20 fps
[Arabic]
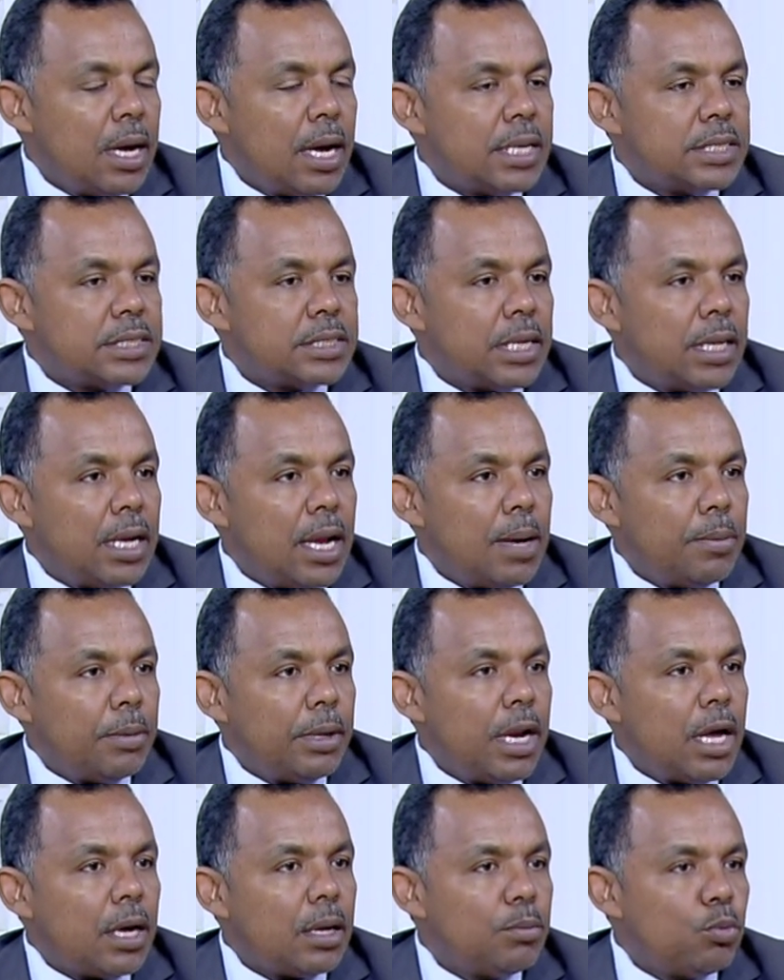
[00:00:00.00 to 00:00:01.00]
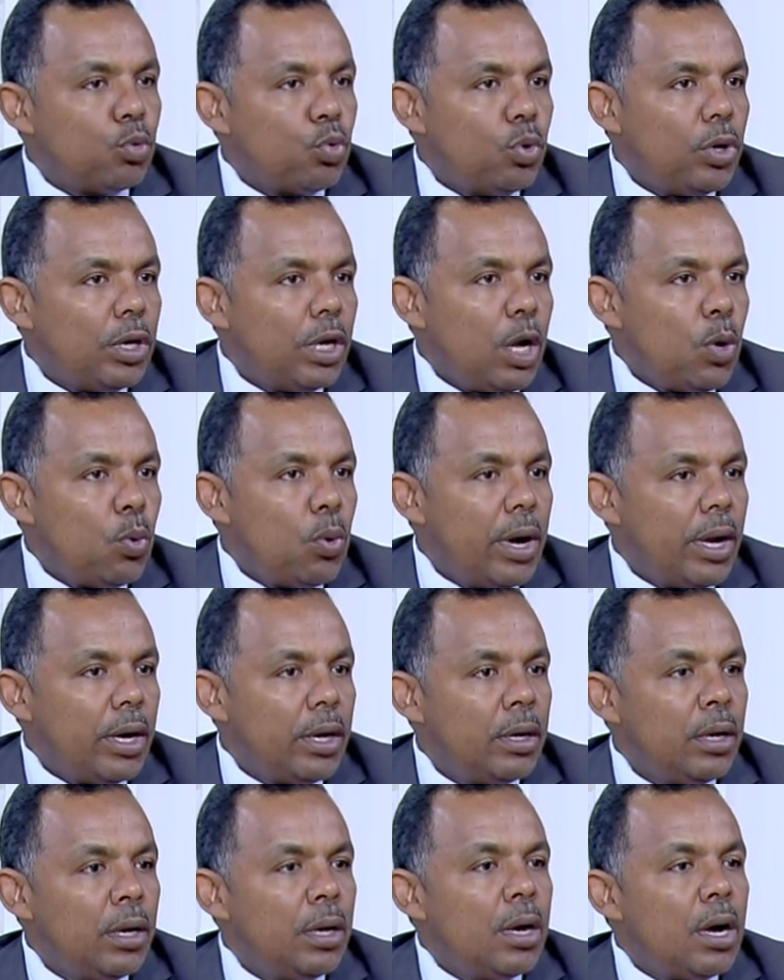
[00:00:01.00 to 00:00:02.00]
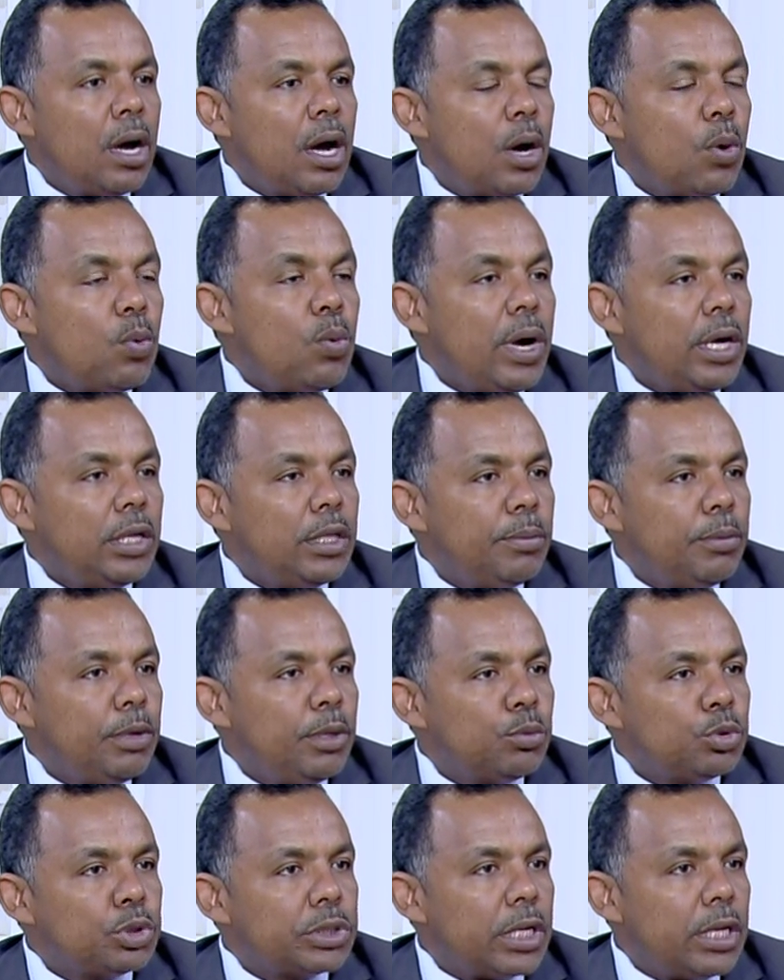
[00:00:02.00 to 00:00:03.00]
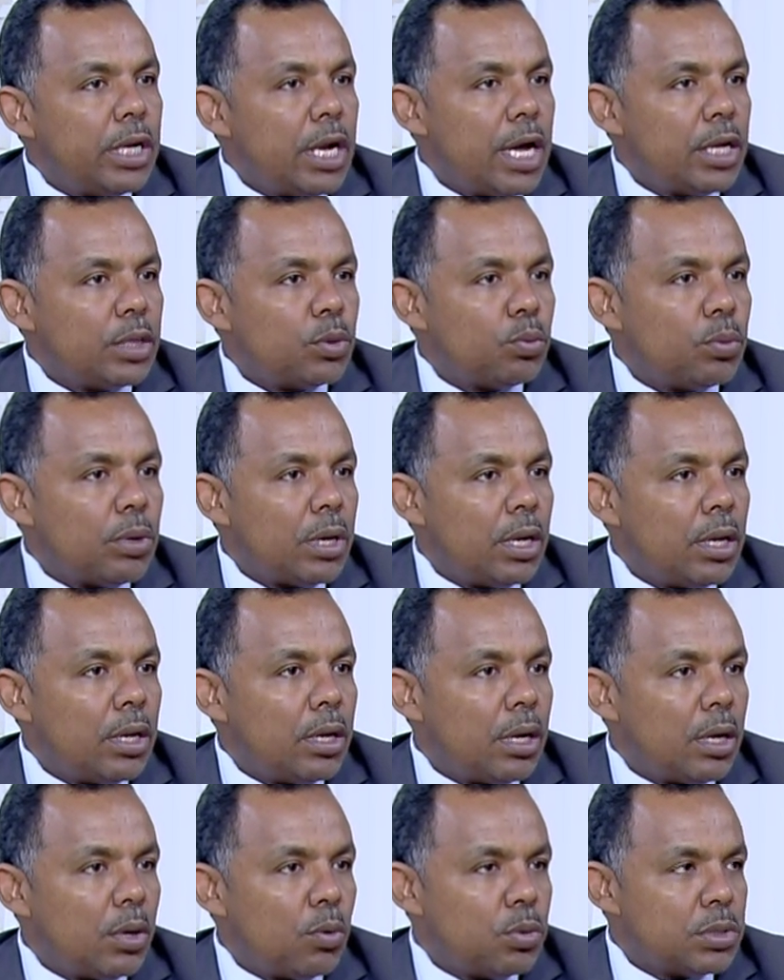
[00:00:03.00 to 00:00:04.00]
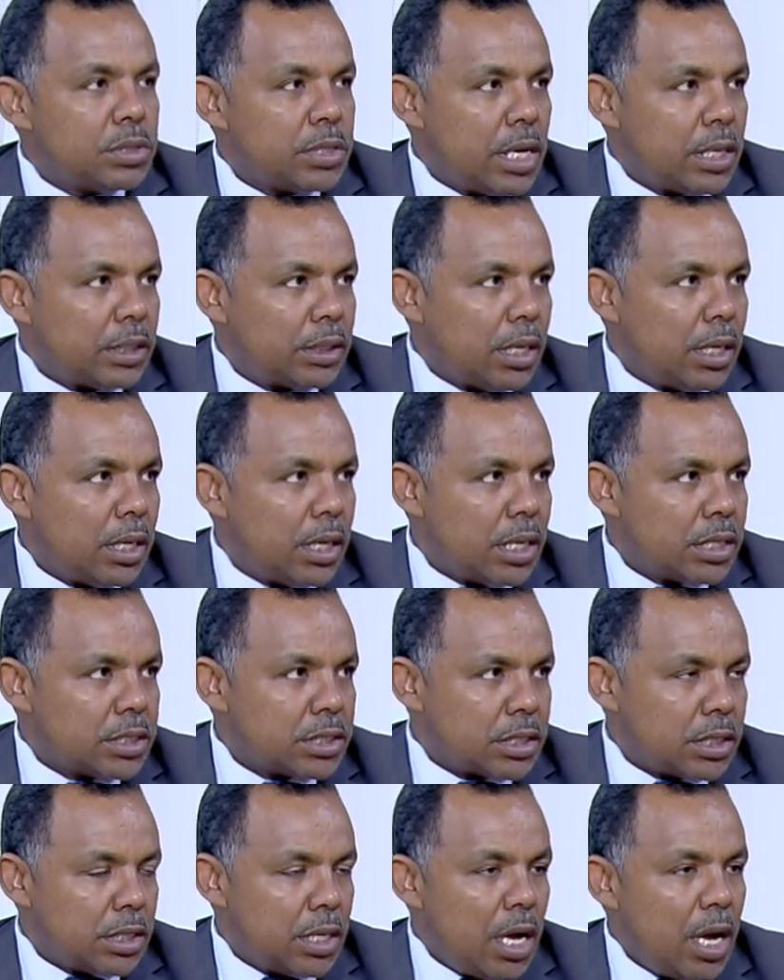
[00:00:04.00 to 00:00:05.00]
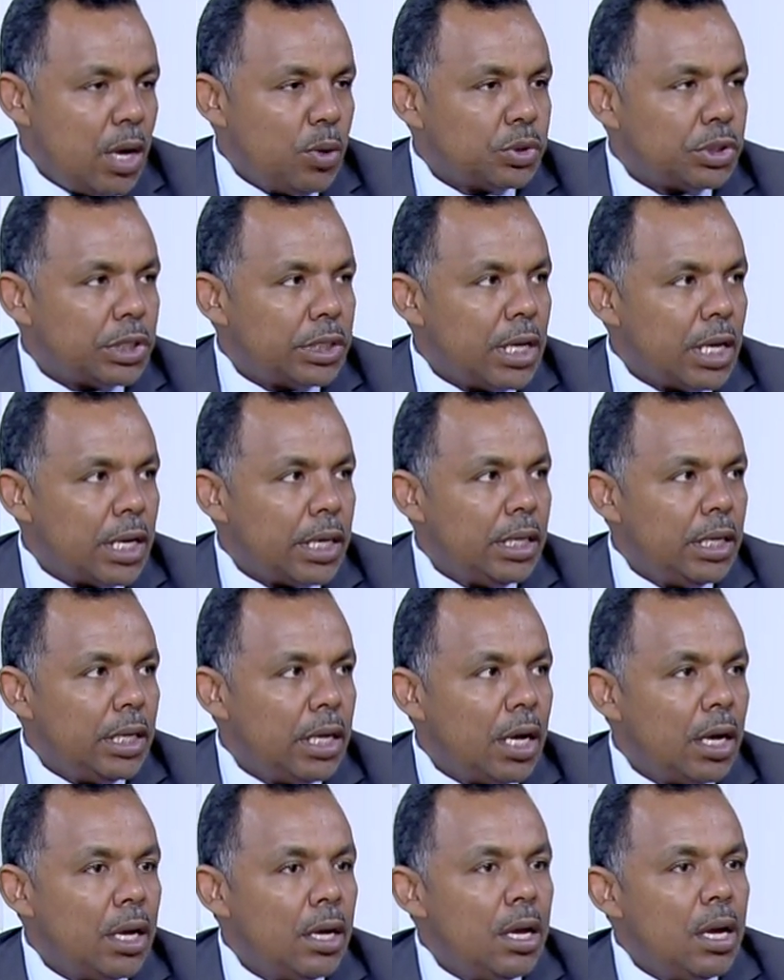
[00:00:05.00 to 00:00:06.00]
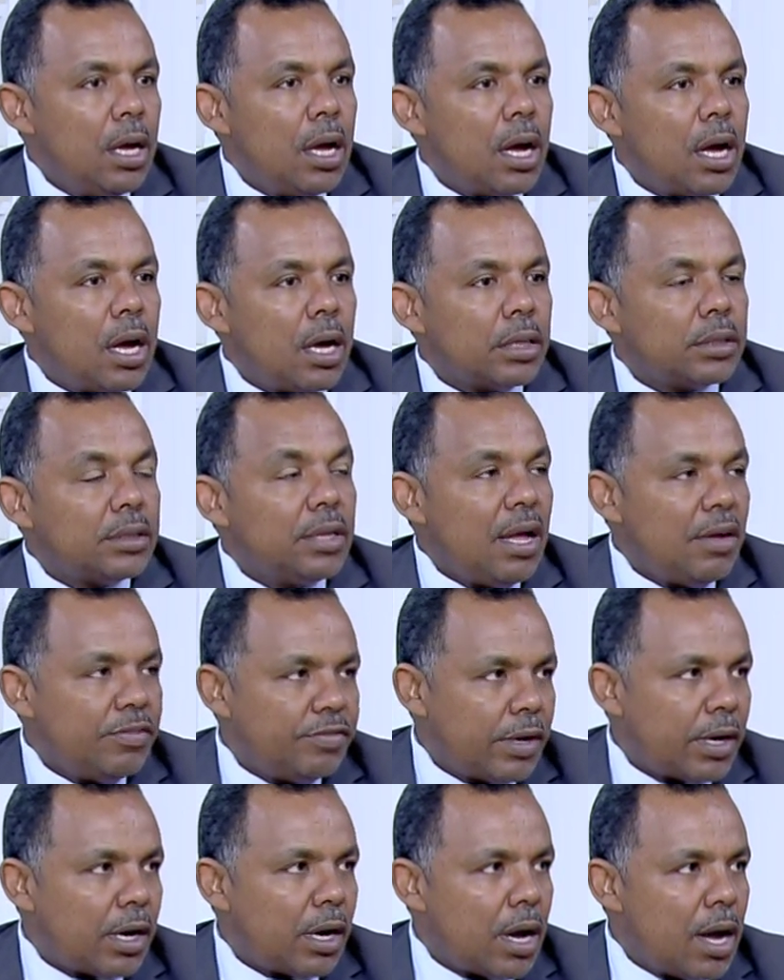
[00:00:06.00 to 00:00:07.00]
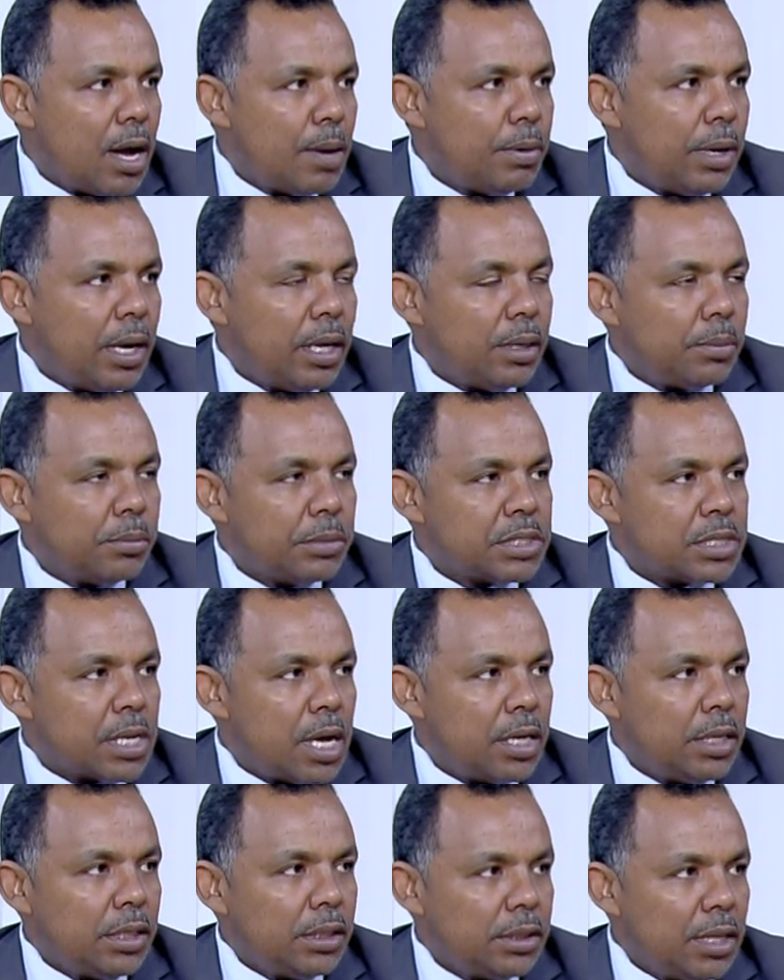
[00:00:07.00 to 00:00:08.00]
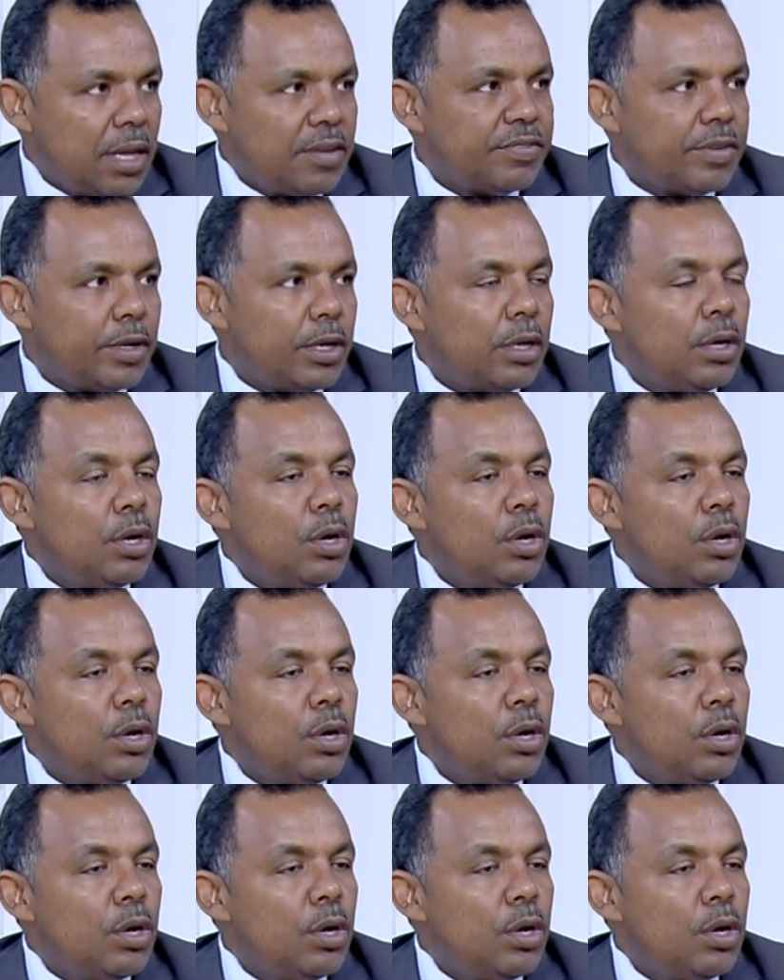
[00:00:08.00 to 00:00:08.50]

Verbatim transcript: السلامة لكن بكل الأحوال آه، واحدة من مشكلات وزارة الصناعة والتجارة هي ضعف الرغابة على المصانع ضعف